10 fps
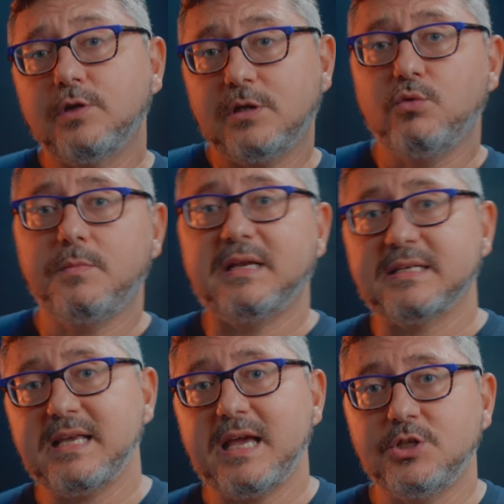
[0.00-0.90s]
nel
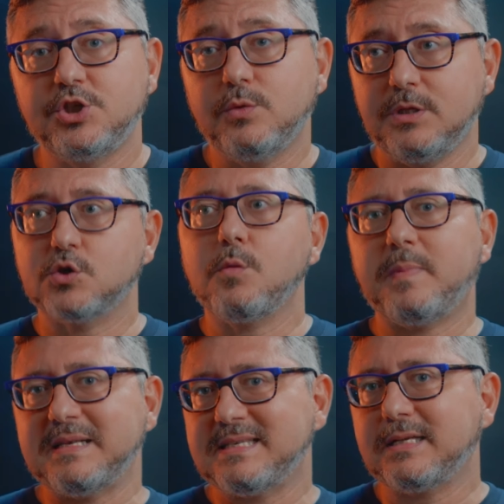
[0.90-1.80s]
2016, quindi sono
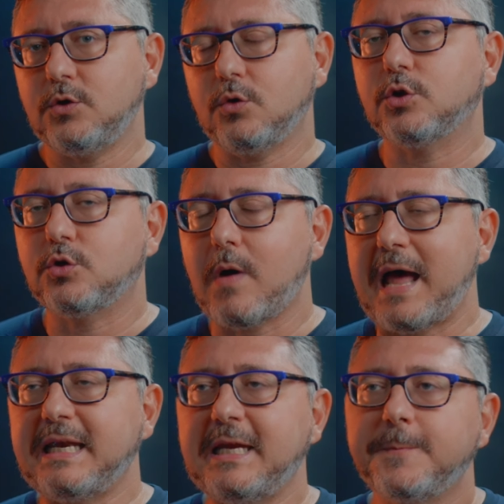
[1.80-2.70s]
passati otto
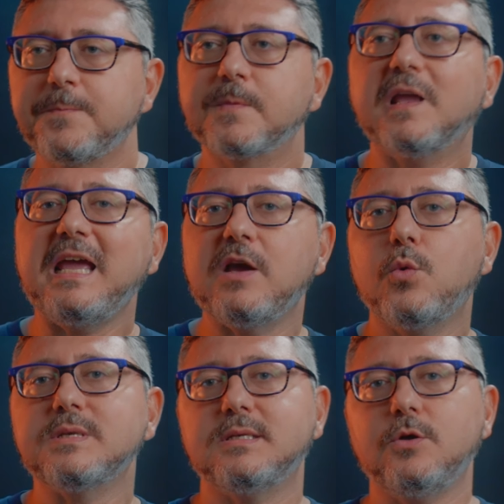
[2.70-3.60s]
anni e in
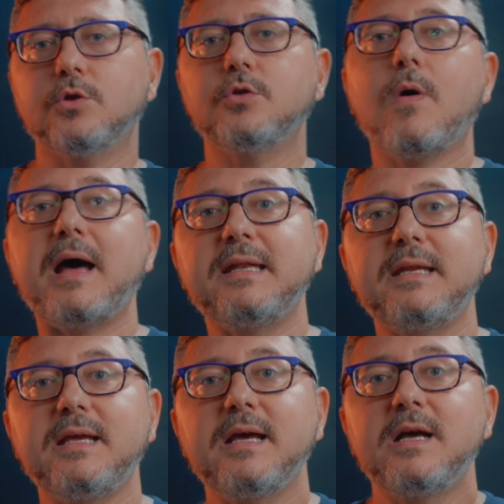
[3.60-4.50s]
questi otto
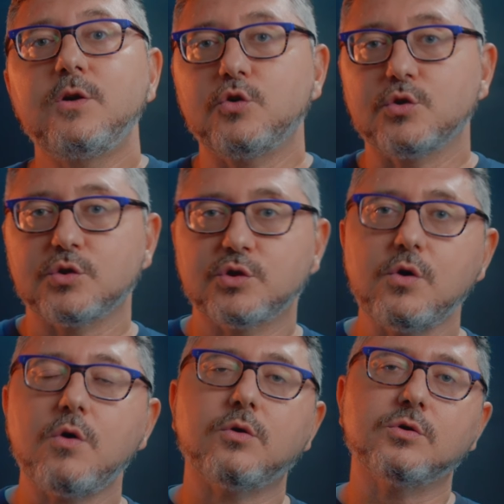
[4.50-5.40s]
anni non
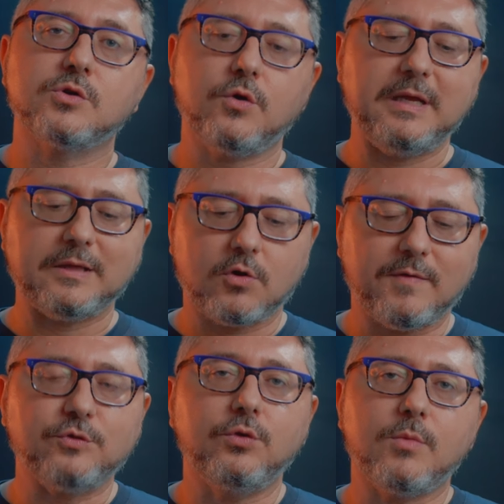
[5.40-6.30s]
solo Sony ha
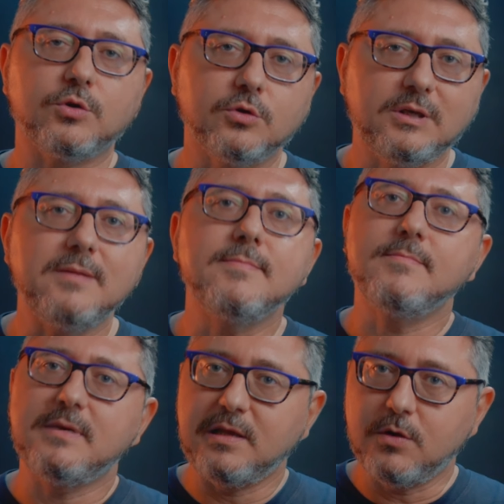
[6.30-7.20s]
trovato il modo di
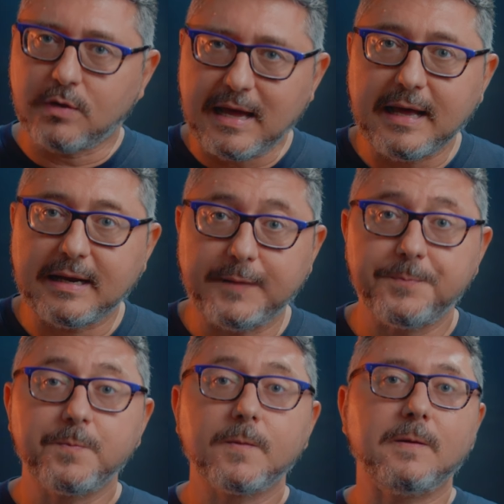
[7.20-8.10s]
migliorare
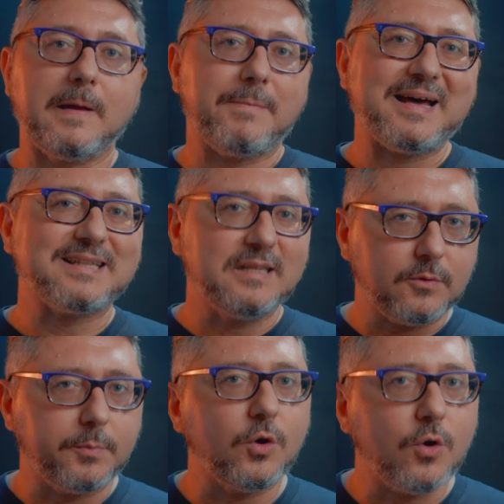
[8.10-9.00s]
la parte
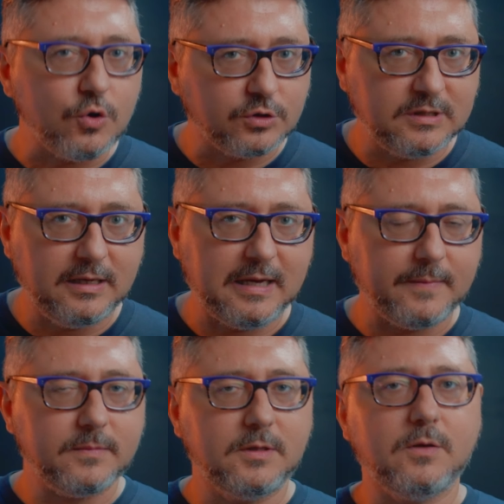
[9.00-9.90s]
proprio ottica
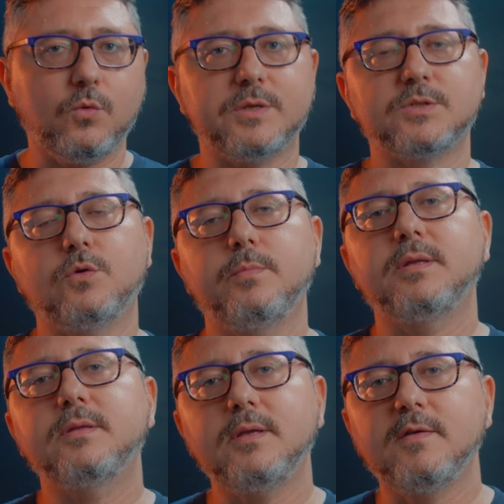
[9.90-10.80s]
di questo
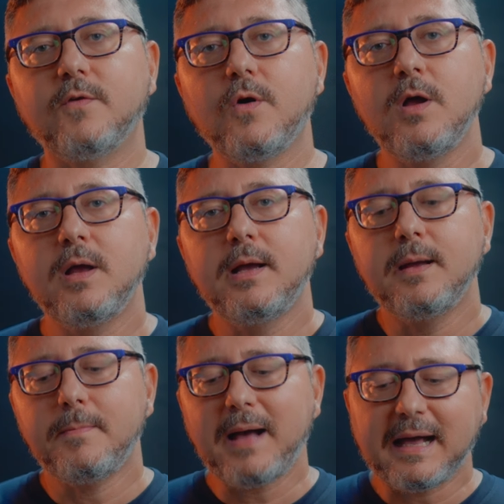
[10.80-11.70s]
obiettivo,
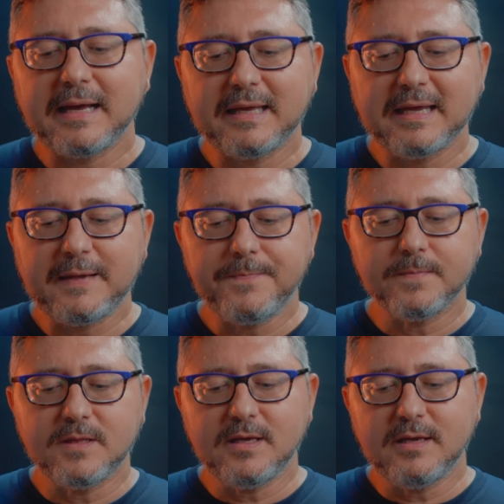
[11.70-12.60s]
ma anche
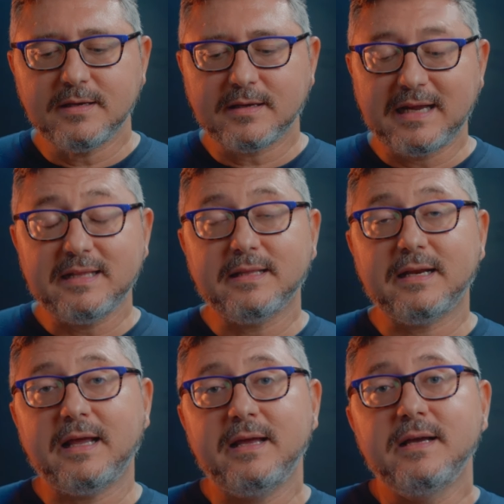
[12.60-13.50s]
di
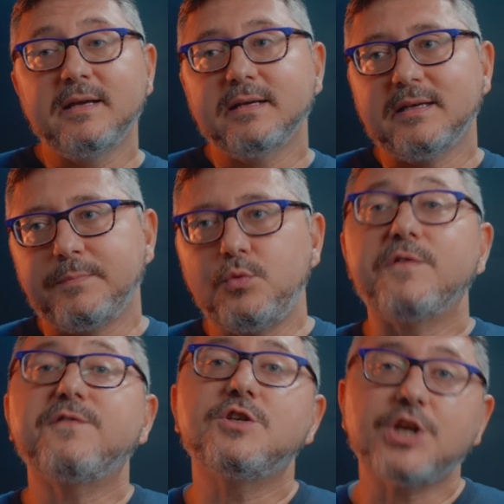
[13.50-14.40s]
rendere eh, più
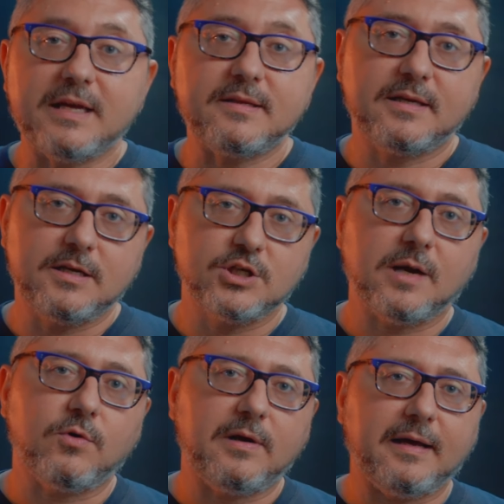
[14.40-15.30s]
efficiente
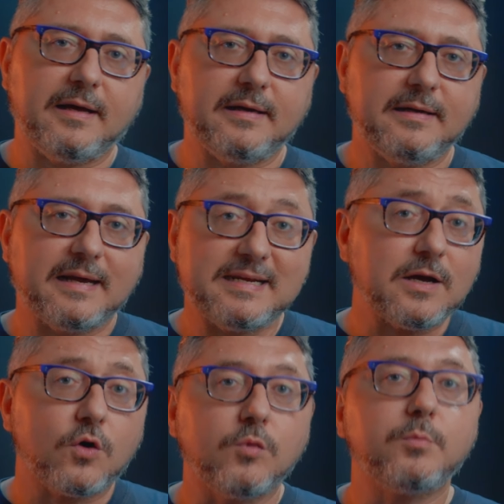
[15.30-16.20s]
diciamo, la, la, resa
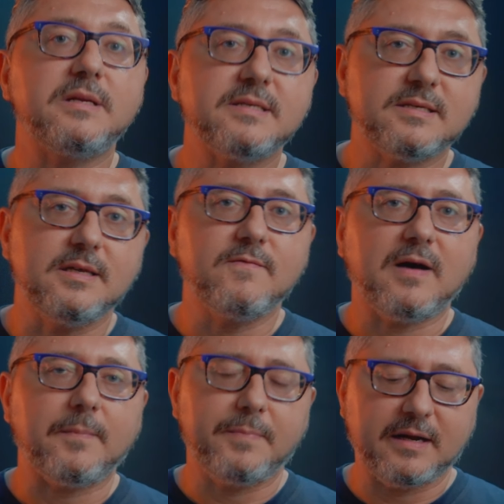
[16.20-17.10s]

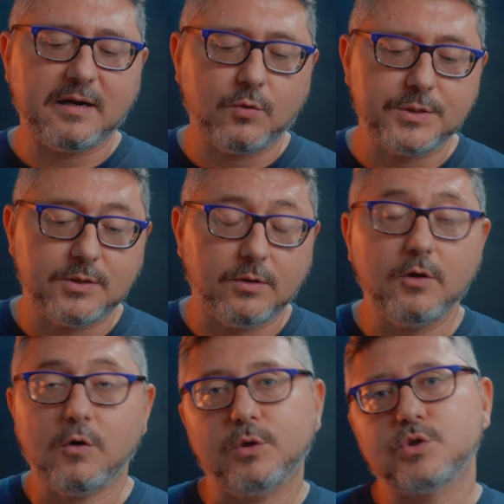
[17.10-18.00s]
complessiva per questioni
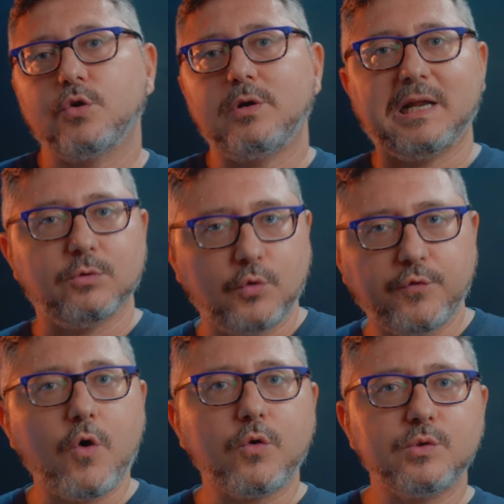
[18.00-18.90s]
come so,
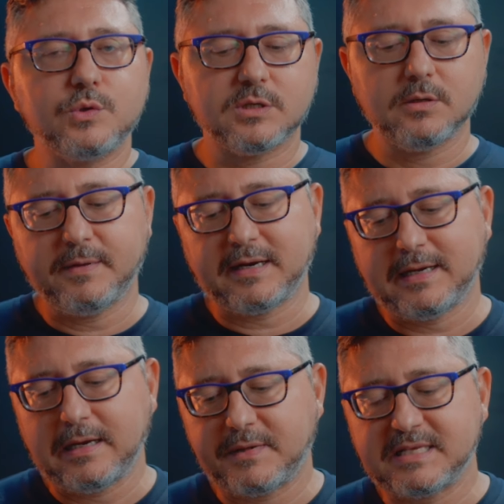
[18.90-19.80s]
l'autofocus, per
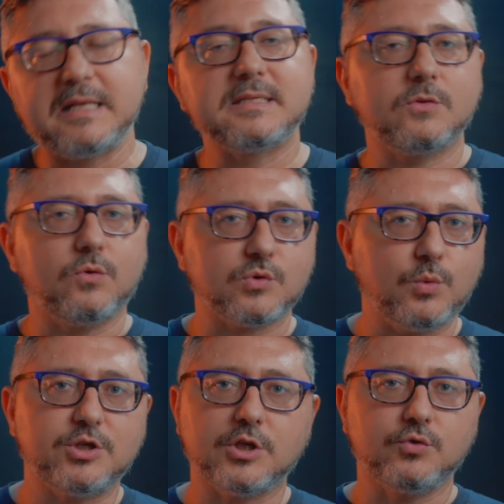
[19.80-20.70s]
la presenza di uno
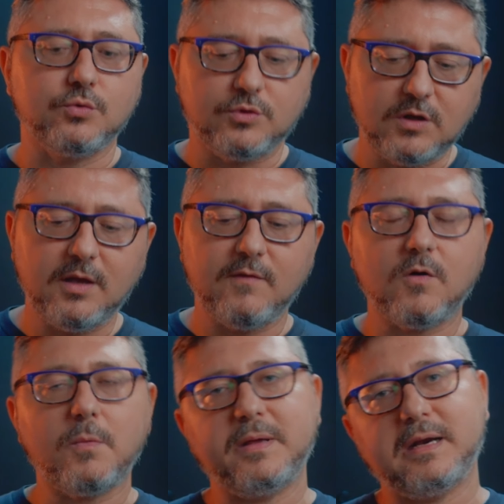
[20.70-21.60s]
switch
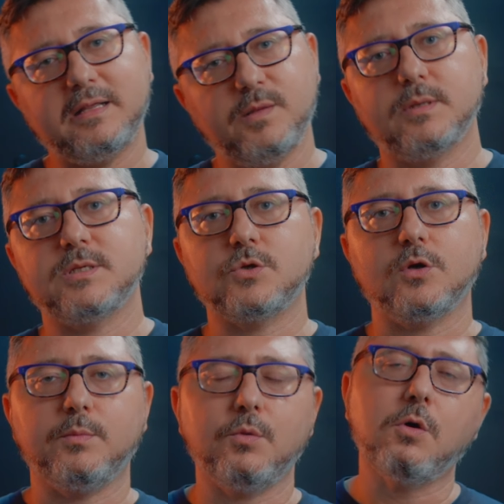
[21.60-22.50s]
aggiuntivo, per le
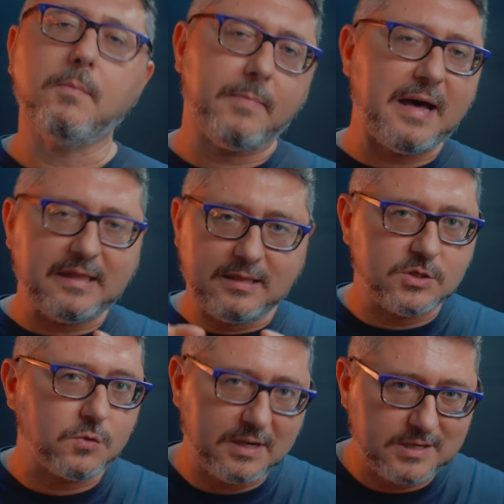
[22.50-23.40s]
dimensioni più compatte,
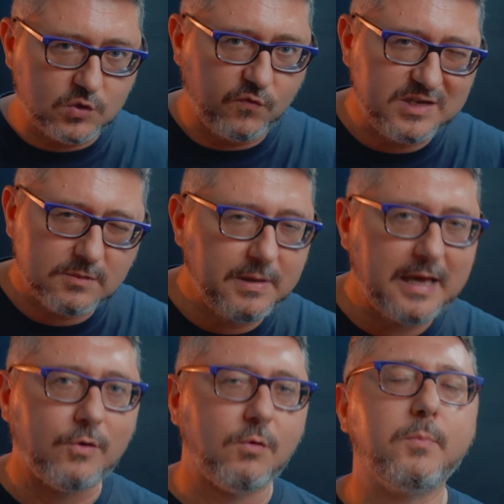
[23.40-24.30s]
insomma adesso vi
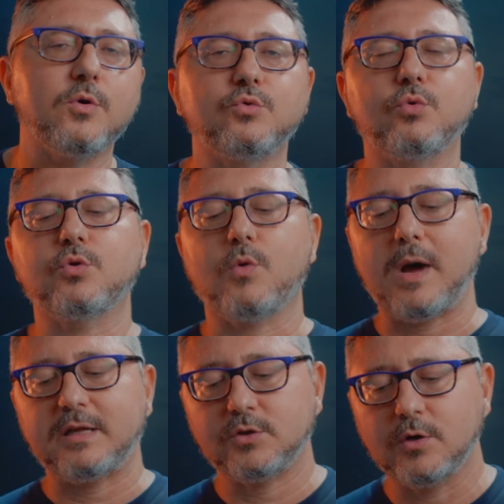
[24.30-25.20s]
spiego un po' tutto
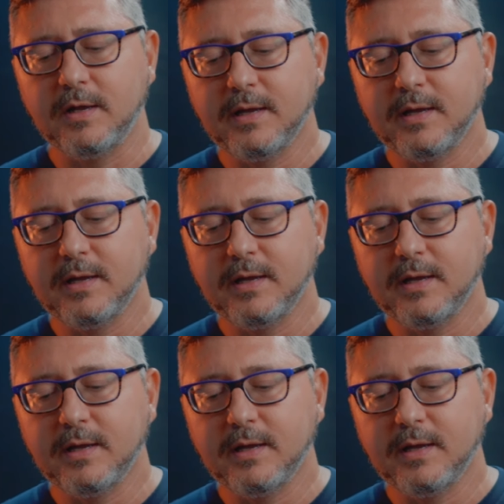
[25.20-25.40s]
quanto.